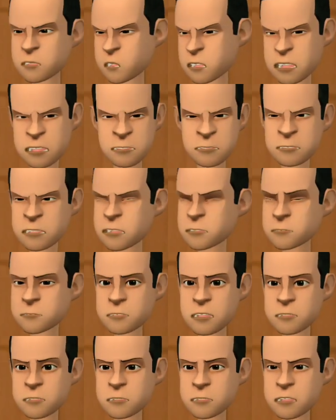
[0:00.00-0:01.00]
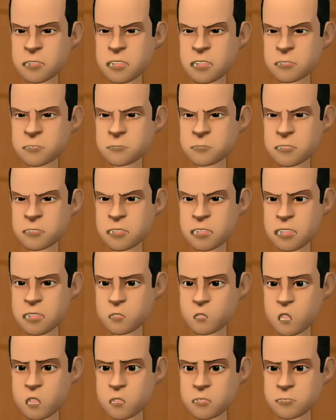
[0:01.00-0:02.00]
না মোবাইল কিনা নোম না মোবাইল
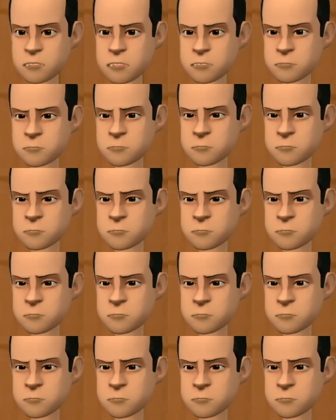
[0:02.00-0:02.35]
আমার আসি